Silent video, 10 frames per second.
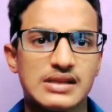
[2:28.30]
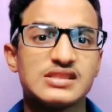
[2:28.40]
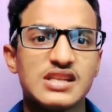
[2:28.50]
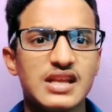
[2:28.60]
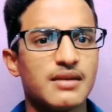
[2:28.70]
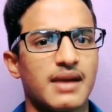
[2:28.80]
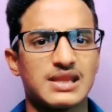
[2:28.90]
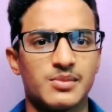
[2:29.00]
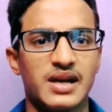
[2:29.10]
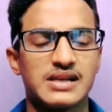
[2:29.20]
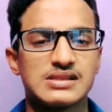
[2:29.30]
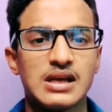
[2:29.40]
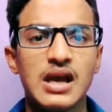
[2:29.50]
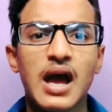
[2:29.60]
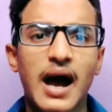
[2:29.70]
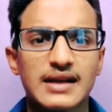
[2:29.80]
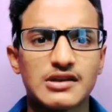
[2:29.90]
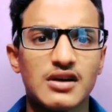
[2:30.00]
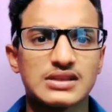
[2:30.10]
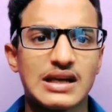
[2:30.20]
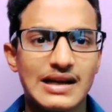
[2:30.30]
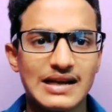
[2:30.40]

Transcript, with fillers: ఇంజనీరింగ్ మ్యాథమెటిక్స్ ఆ తర్వాత